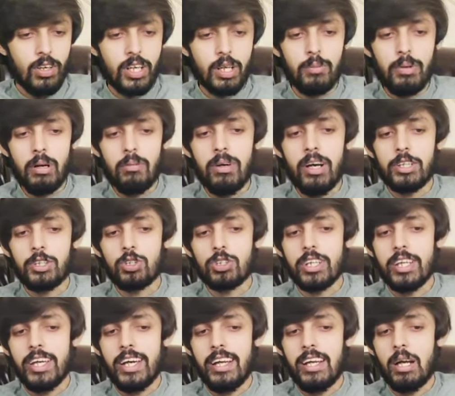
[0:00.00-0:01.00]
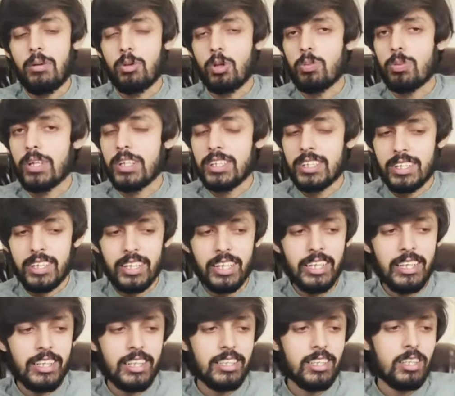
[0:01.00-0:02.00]
और अब हम आ चुके हैं लैपटॉप की
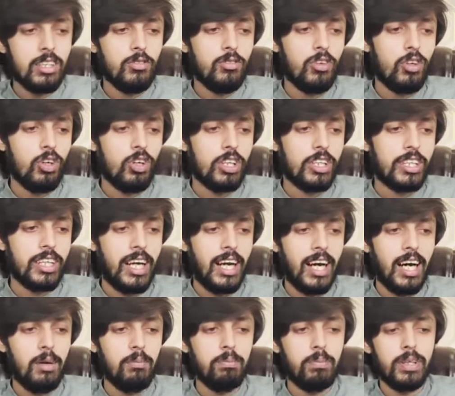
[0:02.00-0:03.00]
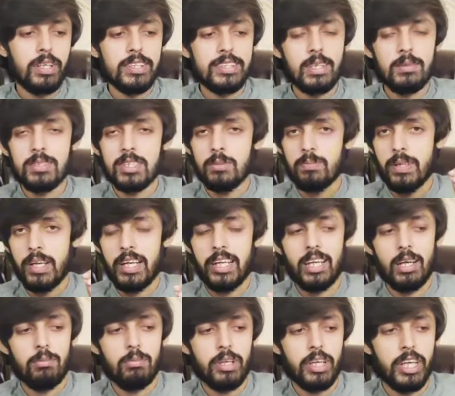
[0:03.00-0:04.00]
स्क्रीन की तरफ और यहाँ पर सबसे
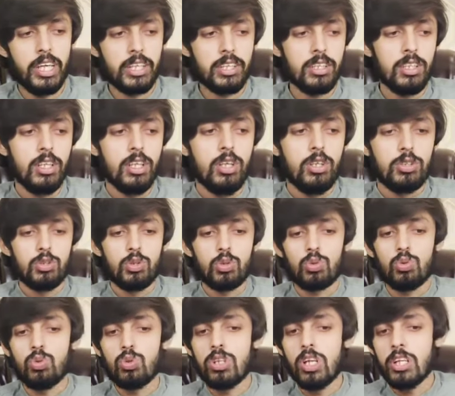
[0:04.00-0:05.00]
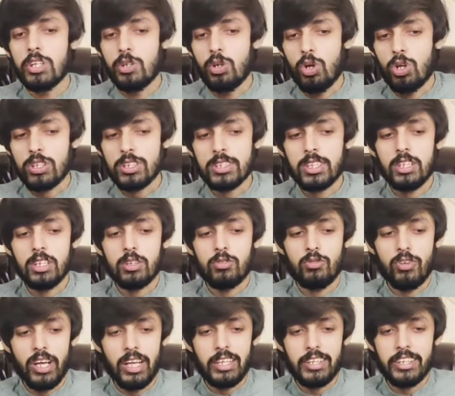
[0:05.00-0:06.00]
पहले हम एक जो गूगल डॉक्स की एक
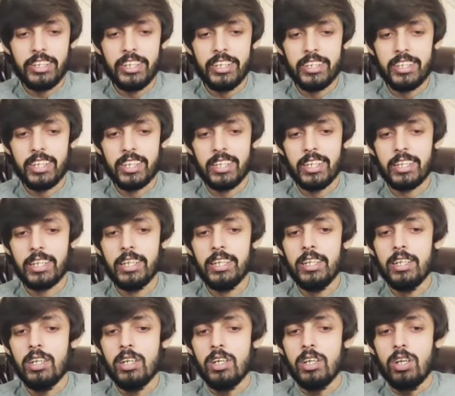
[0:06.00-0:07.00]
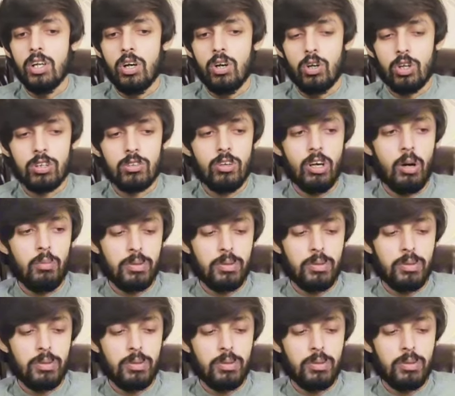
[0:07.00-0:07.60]
फ़ाइल क्रिएट कर देंगे और वो